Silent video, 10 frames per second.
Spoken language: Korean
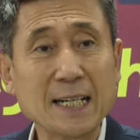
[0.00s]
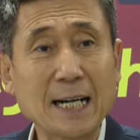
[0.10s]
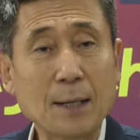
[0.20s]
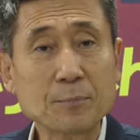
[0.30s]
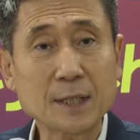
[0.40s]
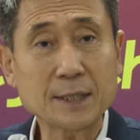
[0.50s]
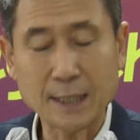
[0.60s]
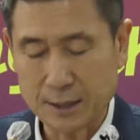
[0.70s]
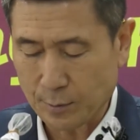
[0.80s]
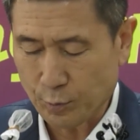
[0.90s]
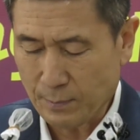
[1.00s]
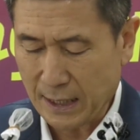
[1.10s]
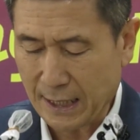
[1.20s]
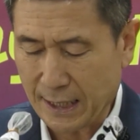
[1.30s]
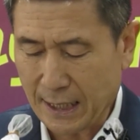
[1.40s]
함께 되어 있을
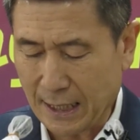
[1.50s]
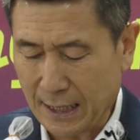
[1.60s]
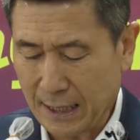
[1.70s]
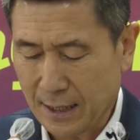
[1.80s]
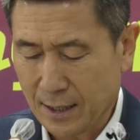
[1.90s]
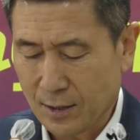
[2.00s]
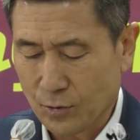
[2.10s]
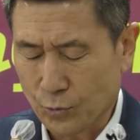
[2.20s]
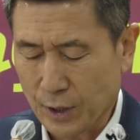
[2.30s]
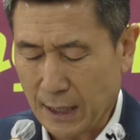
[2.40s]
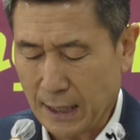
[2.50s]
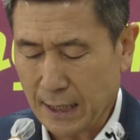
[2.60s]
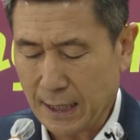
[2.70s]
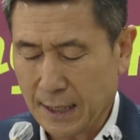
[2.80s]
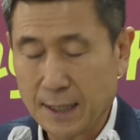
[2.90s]
뿐만 아니라,
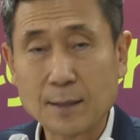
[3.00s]
우리가